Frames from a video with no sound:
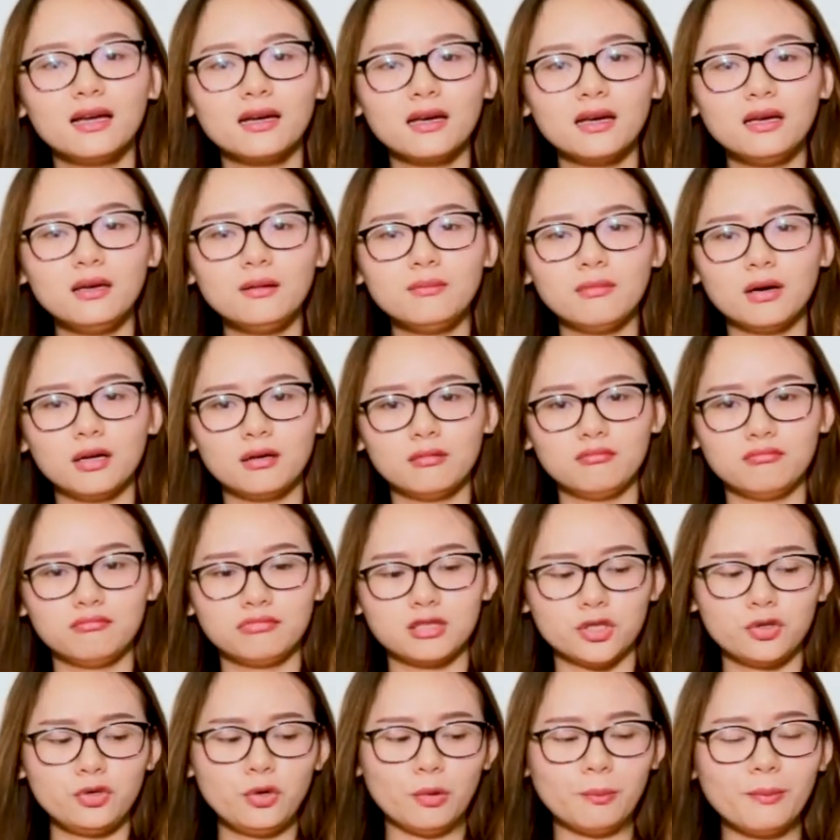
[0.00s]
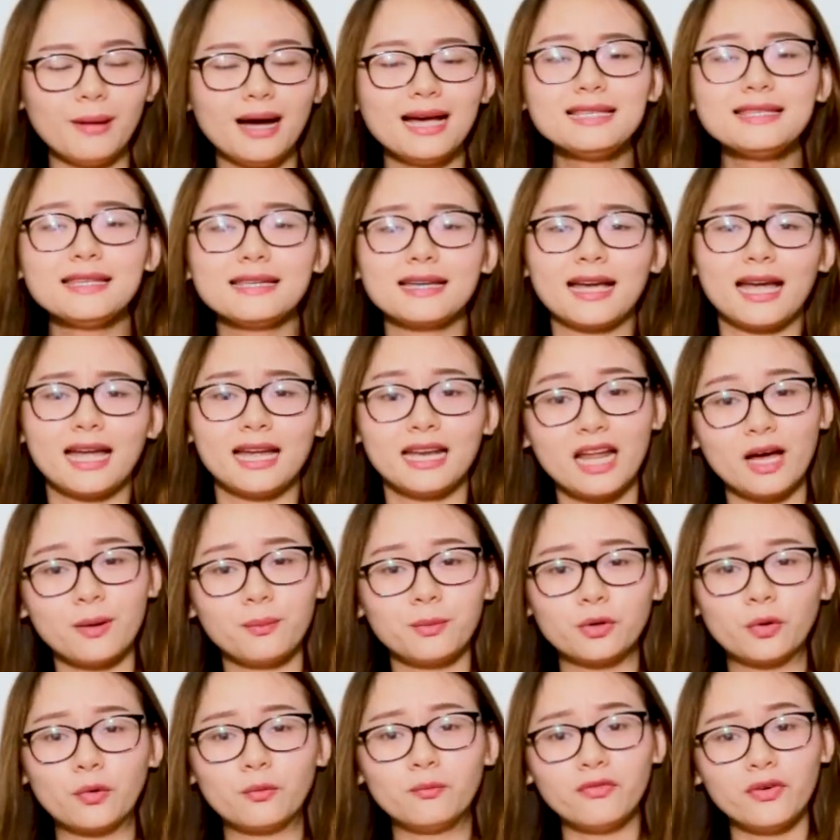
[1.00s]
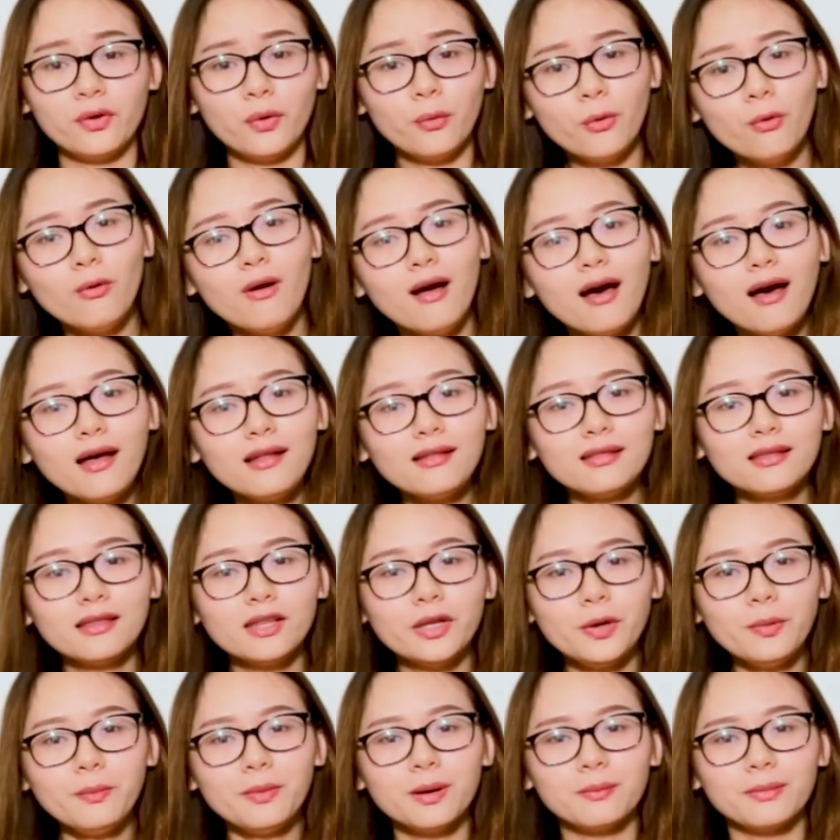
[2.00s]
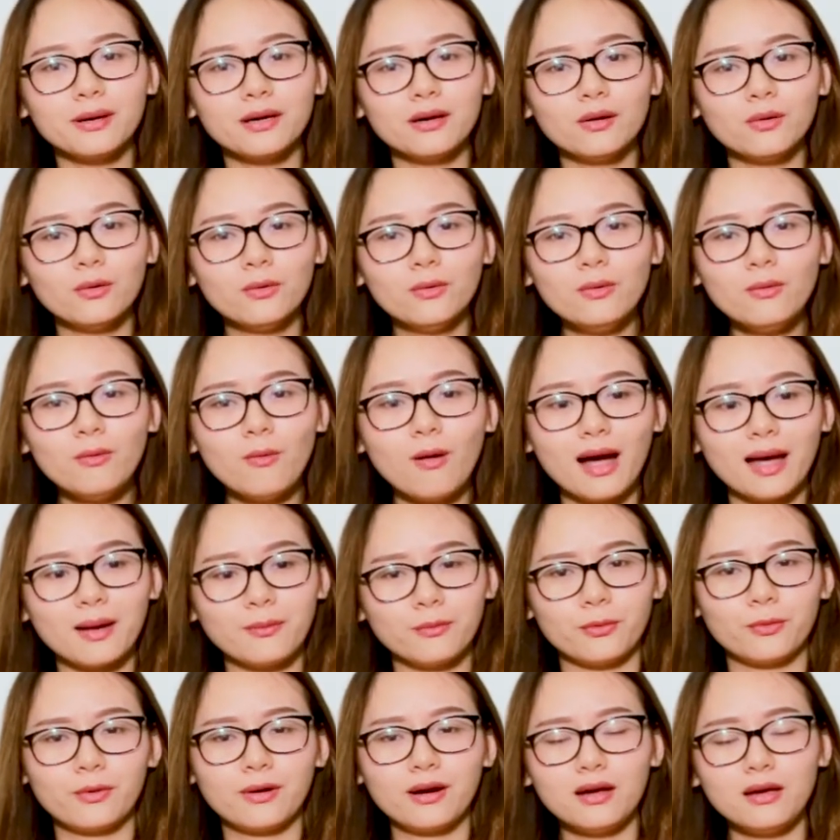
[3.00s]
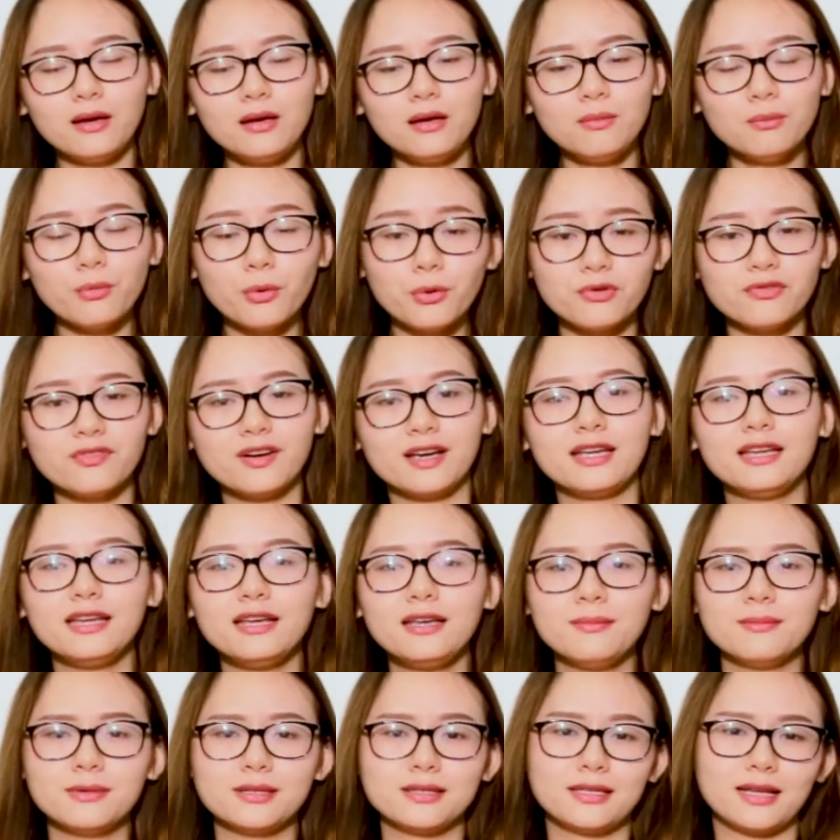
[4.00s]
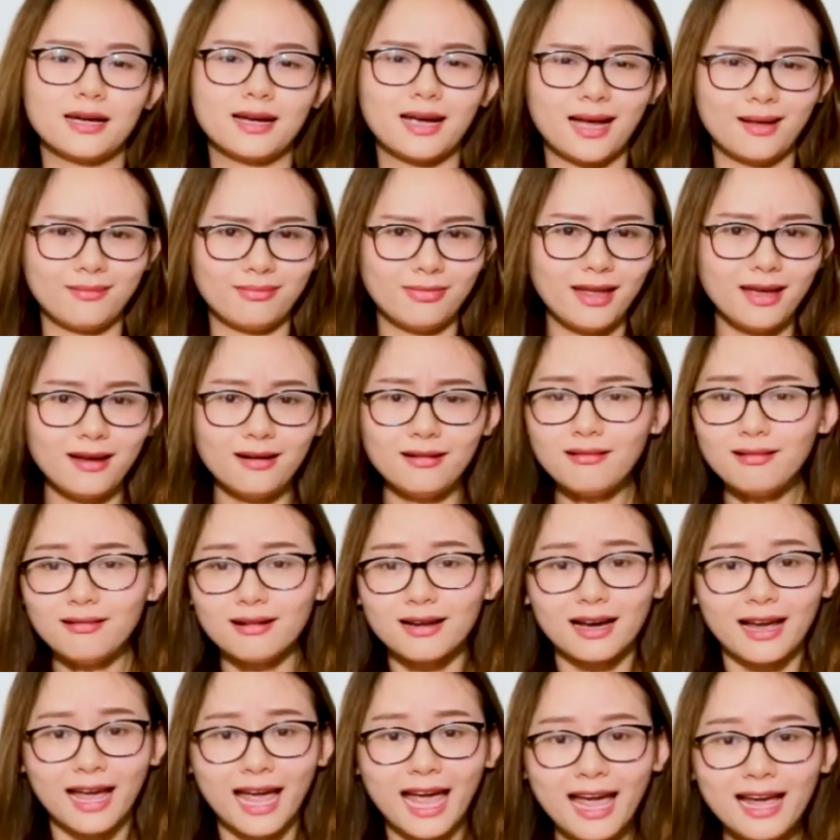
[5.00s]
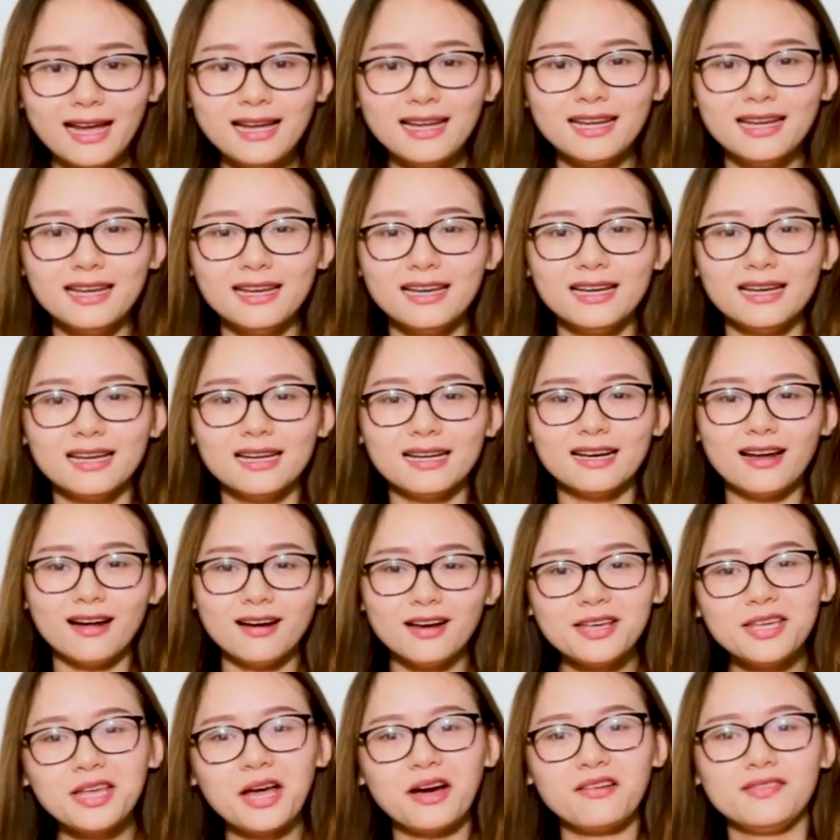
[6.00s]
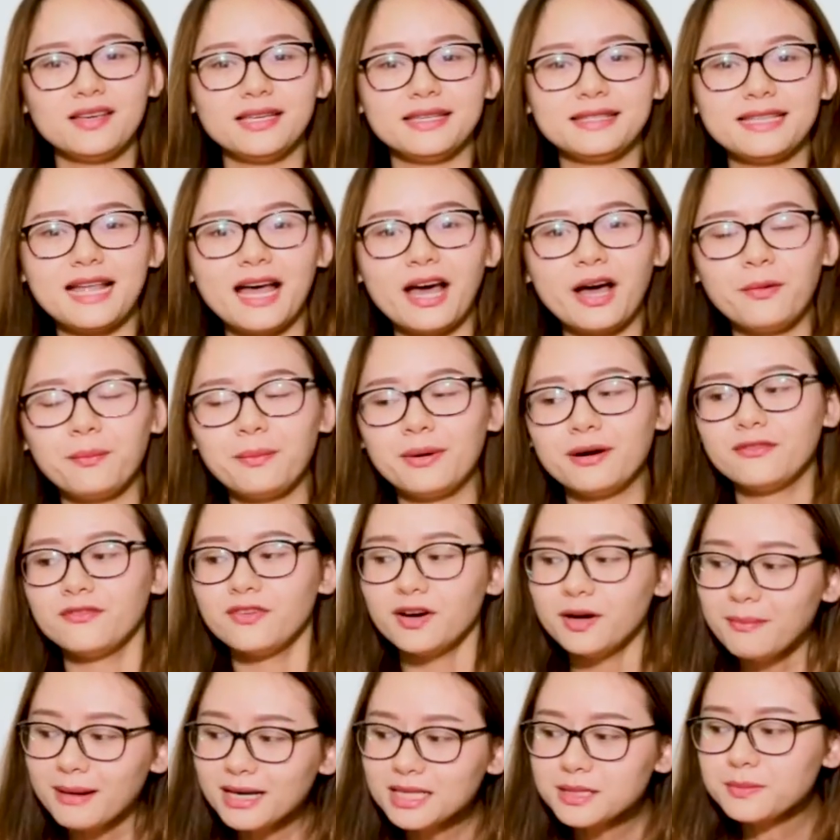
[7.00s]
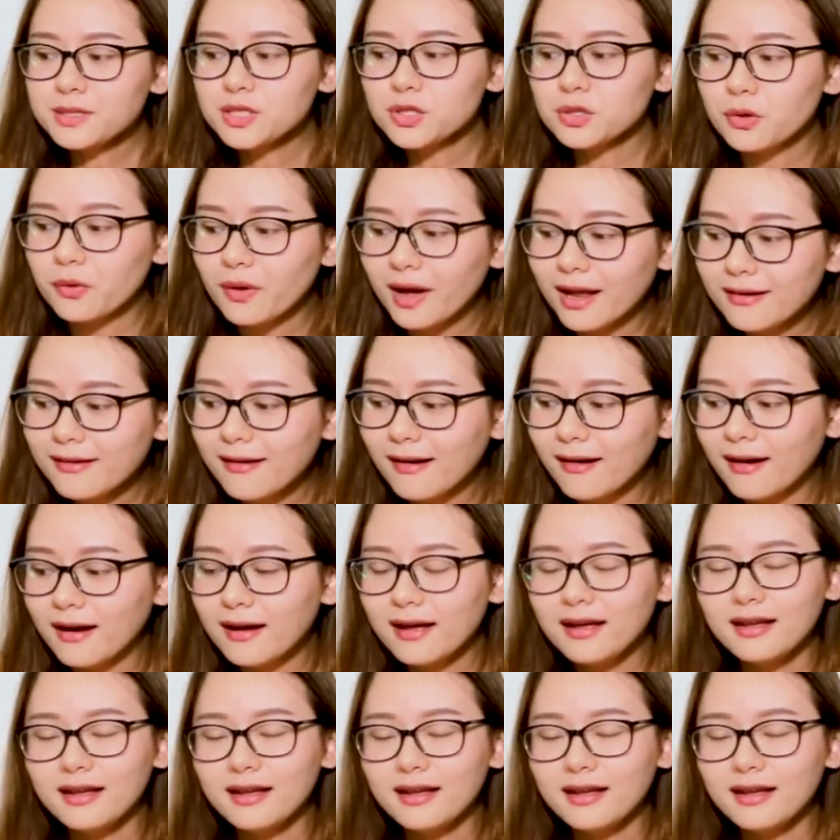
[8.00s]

khi mình sử dụng mask thì ngày nào mình cũng phải uống hết nếu mà mình uống hoài một cái mùi vị đi mình sẽ cảm thấy rất là ngán đó là do vì sao mà với mask muscle gainer